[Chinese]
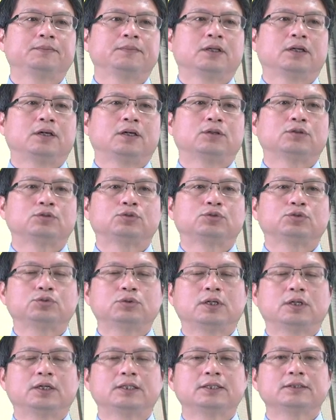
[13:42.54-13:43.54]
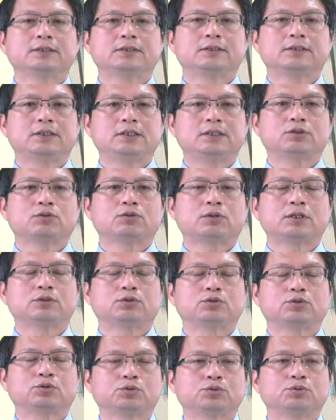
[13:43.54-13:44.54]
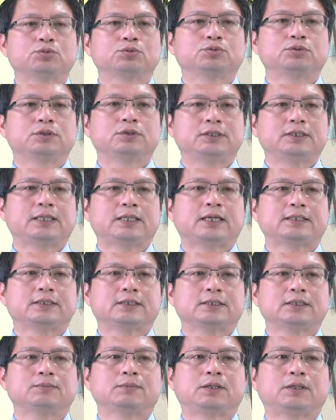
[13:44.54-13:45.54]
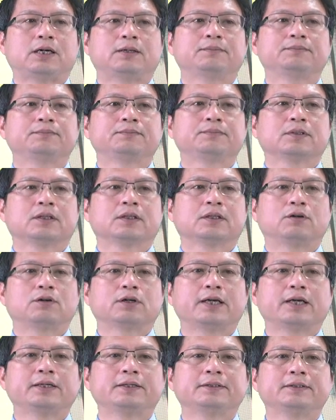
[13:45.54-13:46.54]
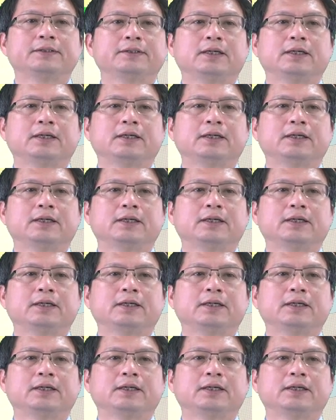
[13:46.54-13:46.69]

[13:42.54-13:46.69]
啊，如何计算出西雅西玛，OK，